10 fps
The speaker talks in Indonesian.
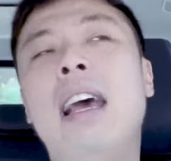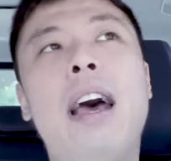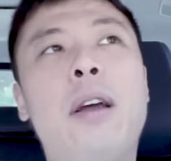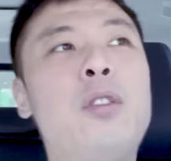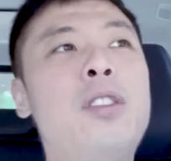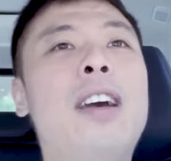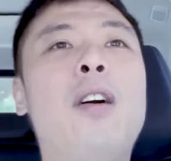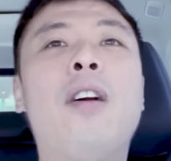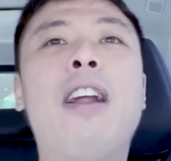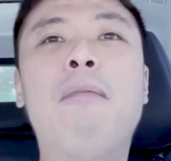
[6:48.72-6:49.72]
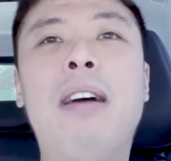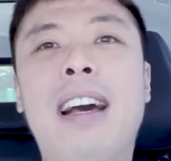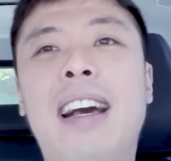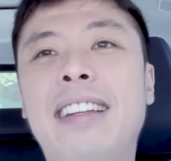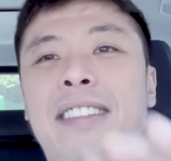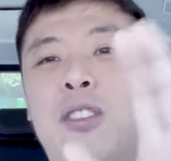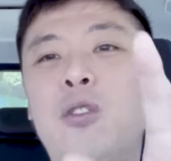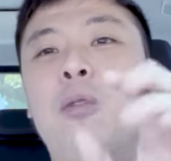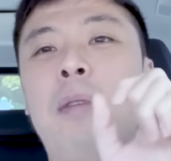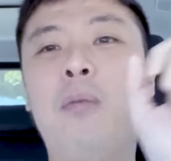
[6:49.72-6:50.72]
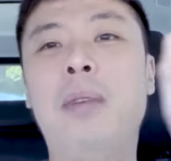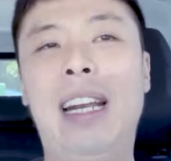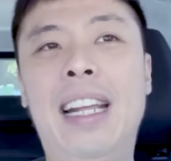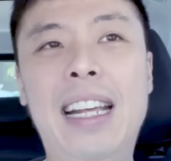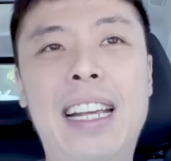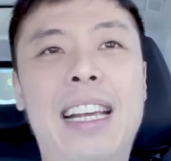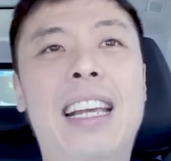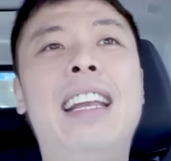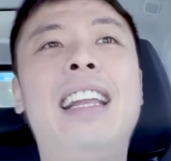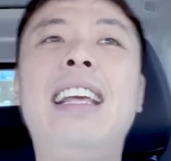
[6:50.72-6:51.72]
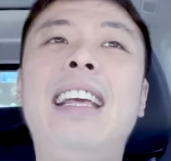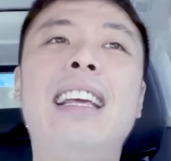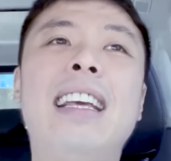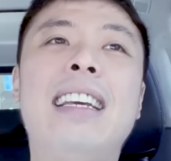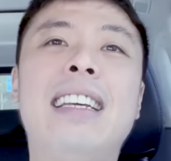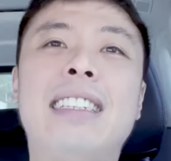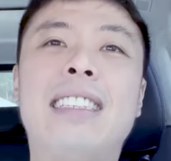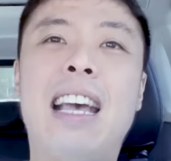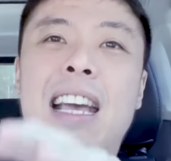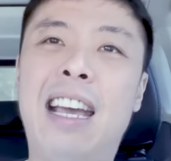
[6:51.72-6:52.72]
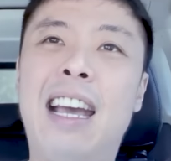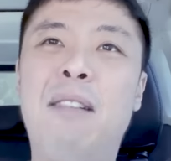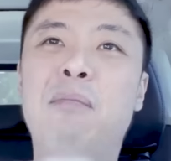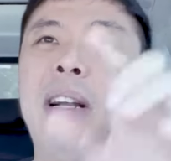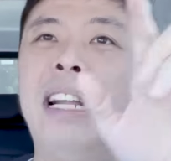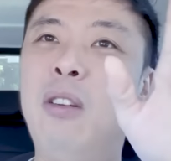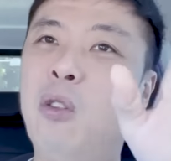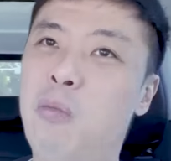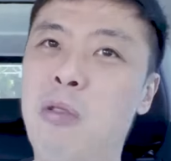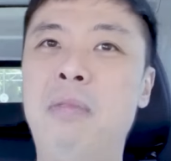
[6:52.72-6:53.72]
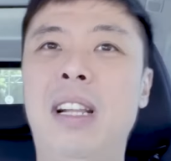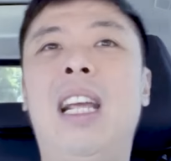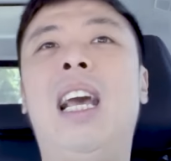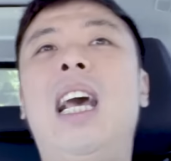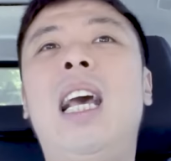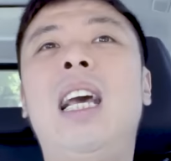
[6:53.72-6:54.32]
Harusnya orang mah ngeresearch dulu baru beli. Ini saya beli dulu mobilnya,